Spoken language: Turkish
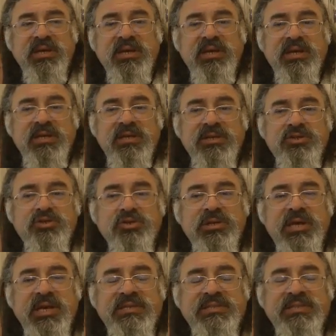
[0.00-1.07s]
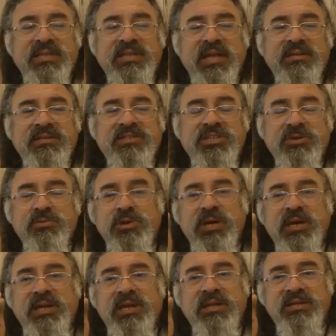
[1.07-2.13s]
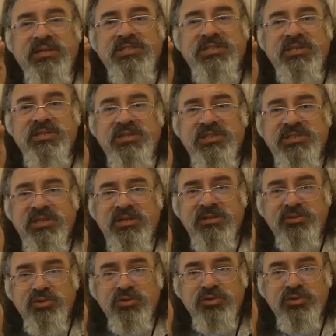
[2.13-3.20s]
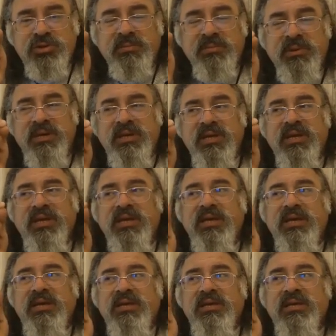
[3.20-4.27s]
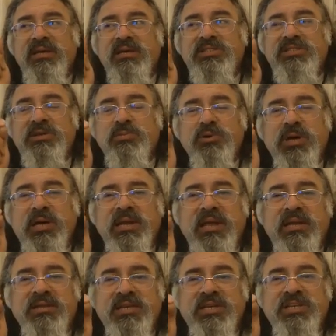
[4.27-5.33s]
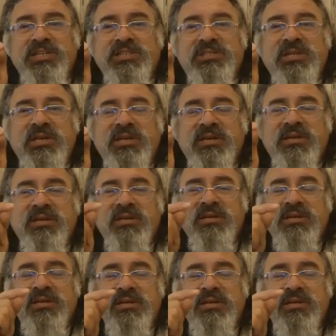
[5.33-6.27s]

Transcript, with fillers: E, çünkü eskiden çabuk eriyen dikişle dikişler atıyorduk ama e, çabuk eriyen dikişte e,